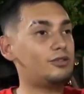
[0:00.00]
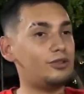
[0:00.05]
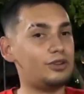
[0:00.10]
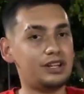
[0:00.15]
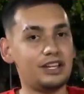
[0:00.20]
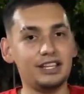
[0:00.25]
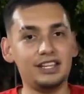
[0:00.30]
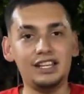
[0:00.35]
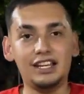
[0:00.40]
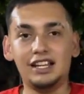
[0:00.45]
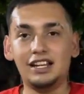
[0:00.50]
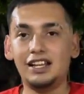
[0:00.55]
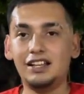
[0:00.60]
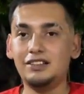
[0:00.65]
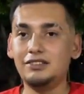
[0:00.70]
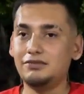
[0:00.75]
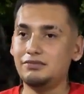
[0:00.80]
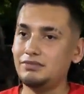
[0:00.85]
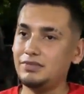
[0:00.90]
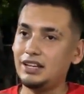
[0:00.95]
lo que
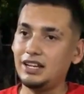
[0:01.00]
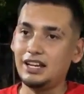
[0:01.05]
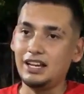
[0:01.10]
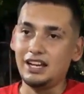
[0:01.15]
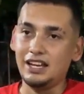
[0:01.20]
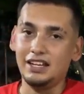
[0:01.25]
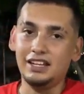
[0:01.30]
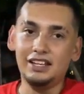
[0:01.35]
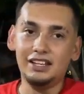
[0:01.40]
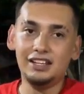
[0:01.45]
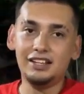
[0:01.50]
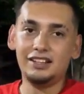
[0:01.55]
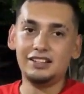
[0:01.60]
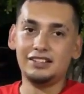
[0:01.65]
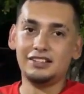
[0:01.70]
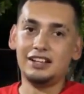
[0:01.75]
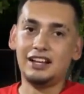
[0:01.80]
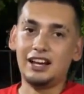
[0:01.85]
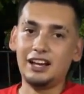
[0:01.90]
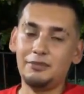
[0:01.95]
quieran,
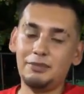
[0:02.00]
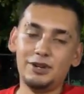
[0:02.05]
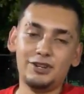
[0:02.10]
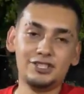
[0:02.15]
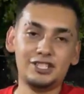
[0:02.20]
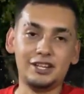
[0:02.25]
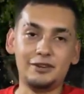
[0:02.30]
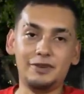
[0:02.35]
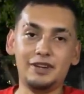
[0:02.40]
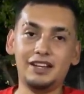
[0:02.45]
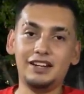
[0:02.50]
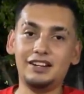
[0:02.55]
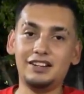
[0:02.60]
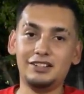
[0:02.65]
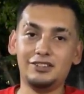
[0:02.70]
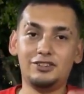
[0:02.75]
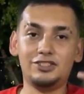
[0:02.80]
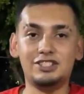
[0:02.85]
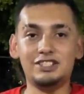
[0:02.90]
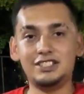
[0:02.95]
ahí háganmelo
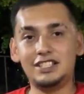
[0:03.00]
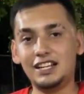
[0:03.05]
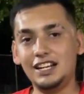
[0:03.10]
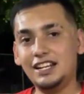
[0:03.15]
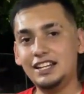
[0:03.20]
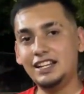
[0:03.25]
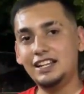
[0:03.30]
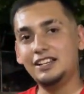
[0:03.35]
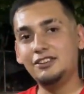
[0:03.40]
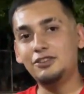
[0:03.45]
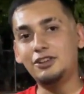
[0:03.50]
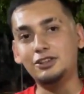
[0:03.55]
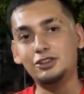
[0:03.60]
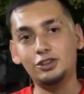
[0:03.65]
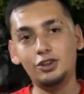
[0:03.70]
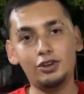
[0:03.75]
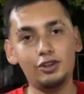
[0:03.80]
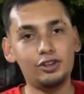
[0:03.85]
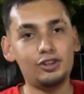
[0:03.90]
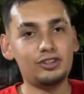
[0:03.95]
saber, los estaré leyendo
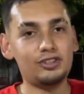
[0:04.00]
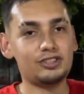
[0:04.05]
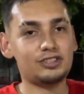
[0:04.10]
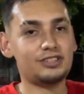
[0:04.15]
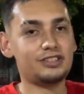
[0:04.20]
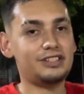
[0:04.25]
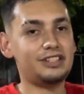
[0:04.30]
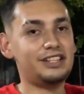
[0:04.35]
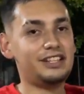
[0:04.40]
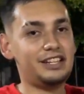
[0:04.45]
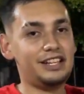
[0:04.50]
a todos